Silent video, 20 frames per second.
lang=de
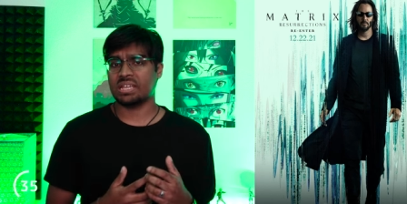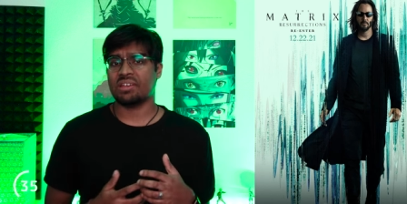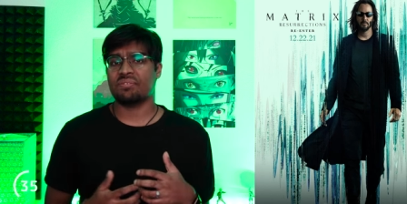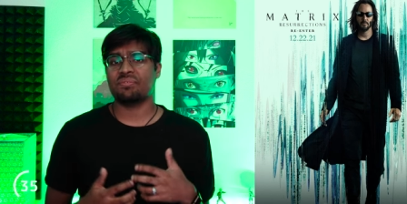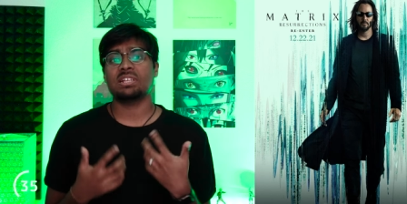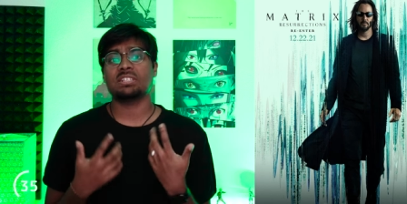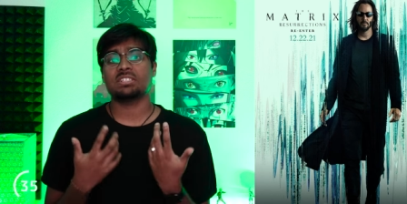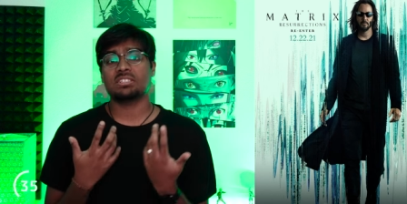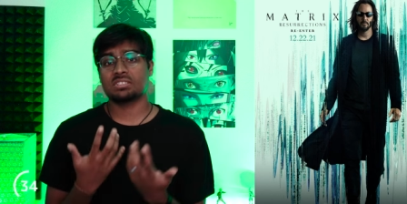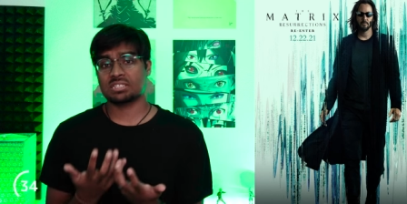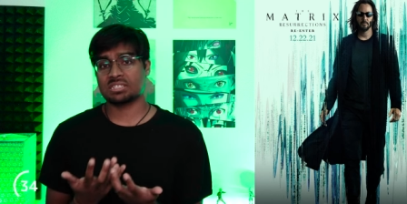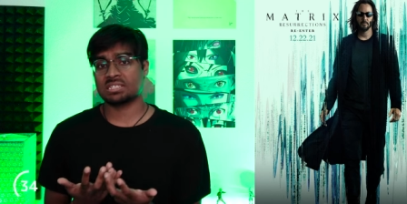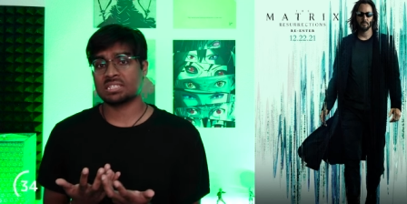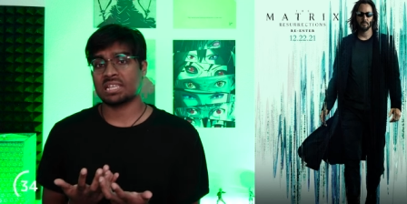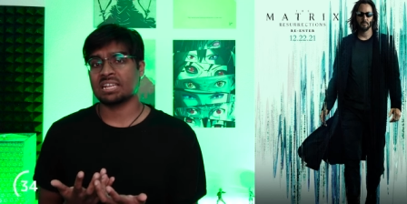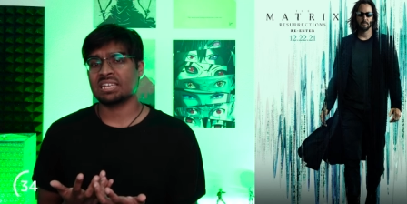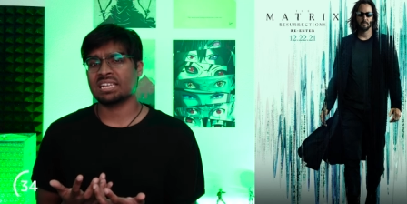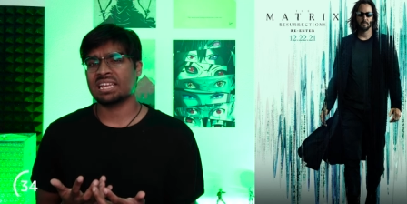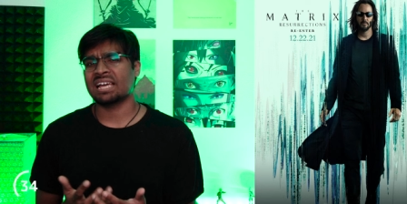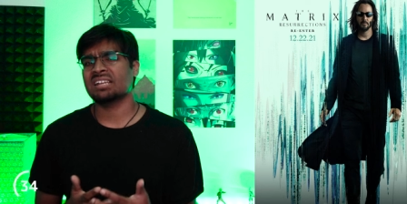Er fängt
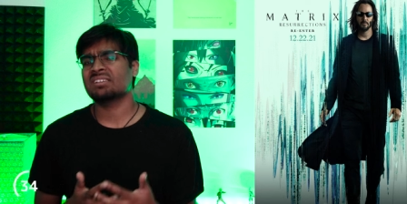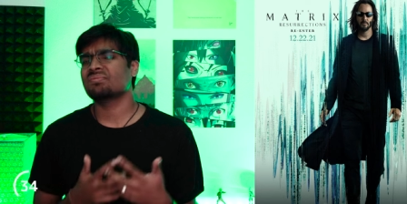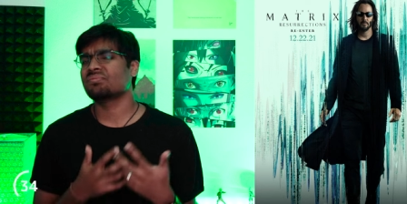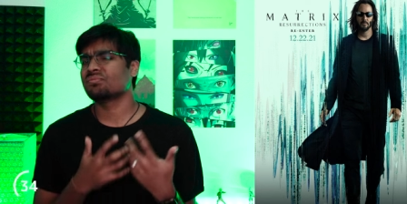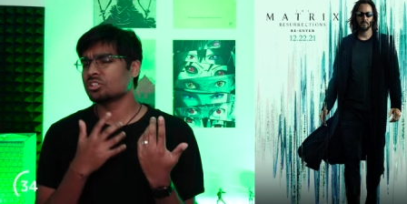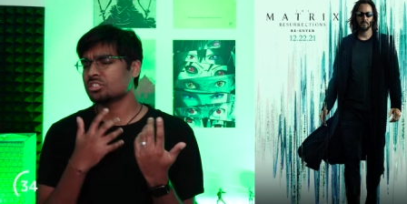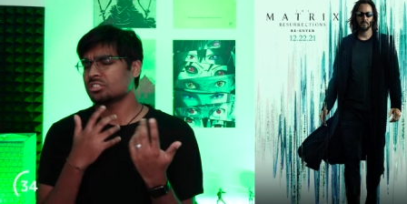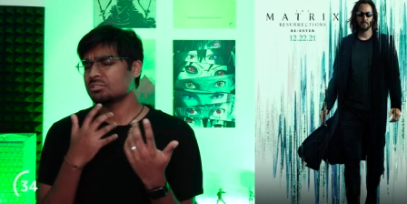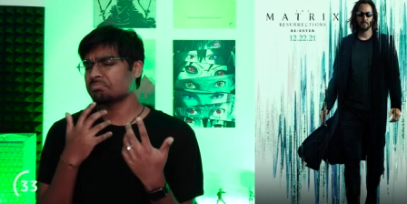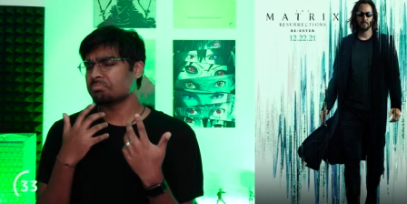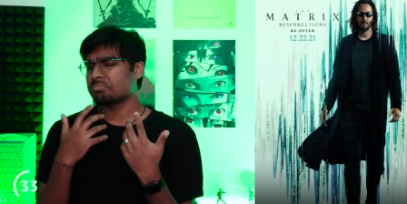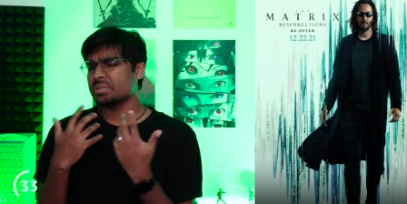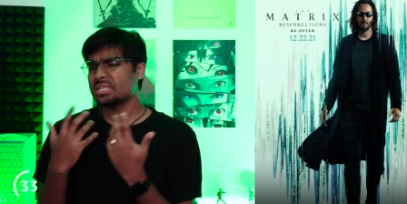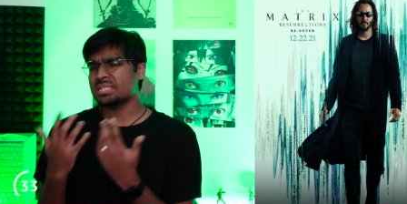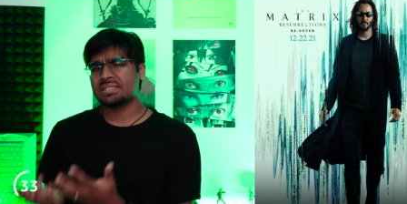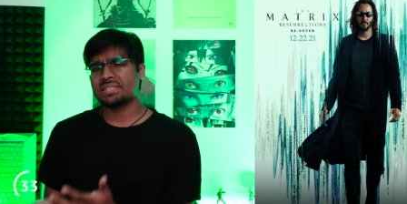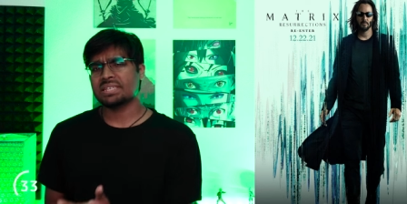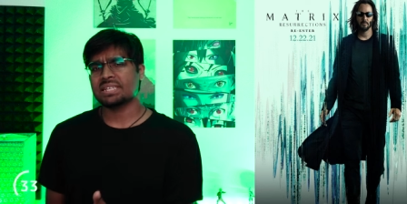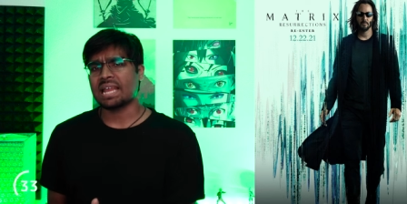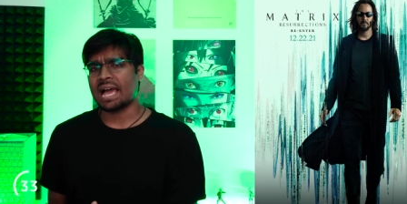interessant an, wird ein
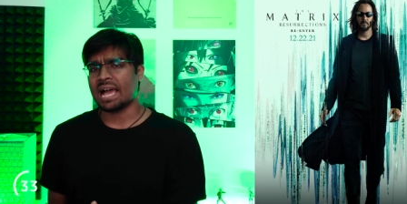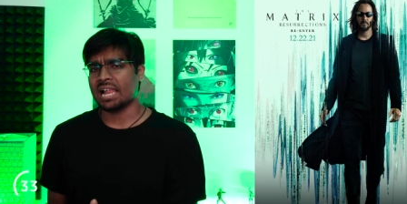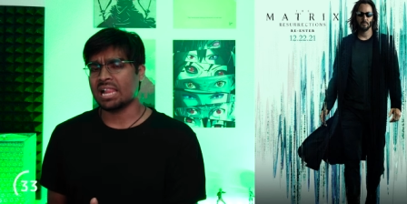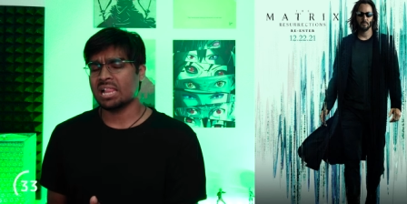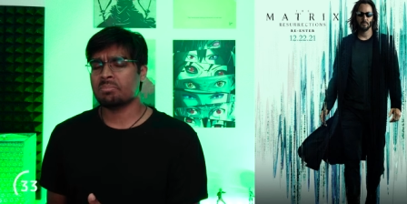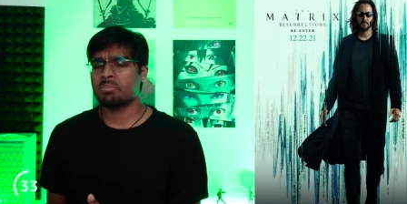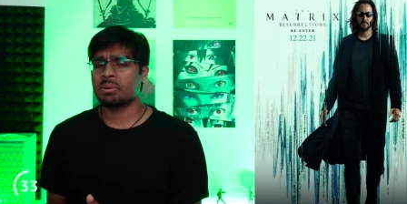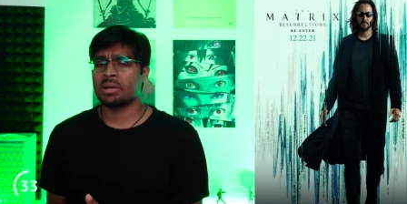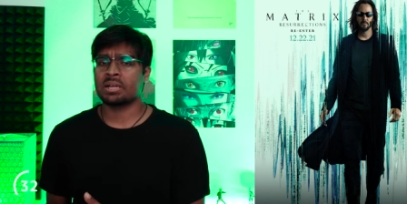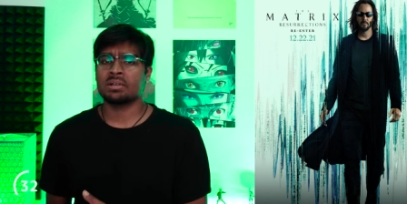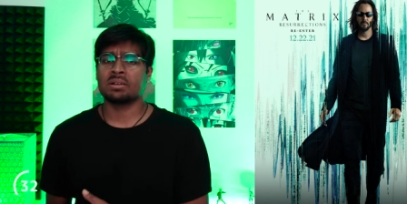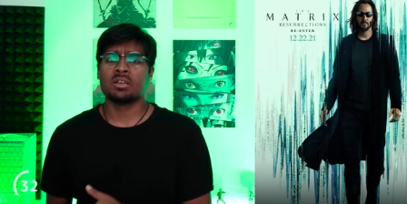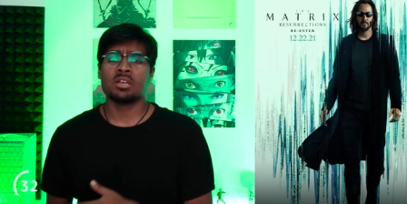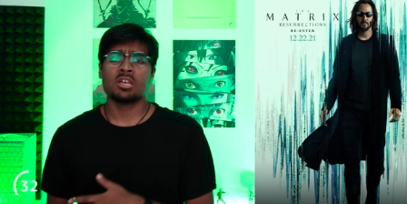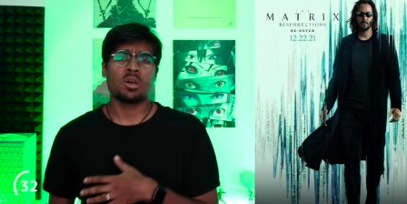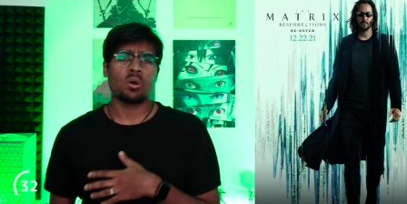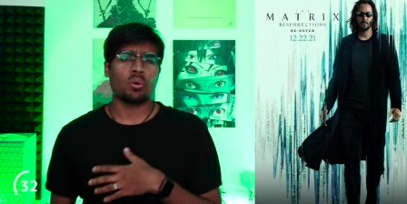bisschen albern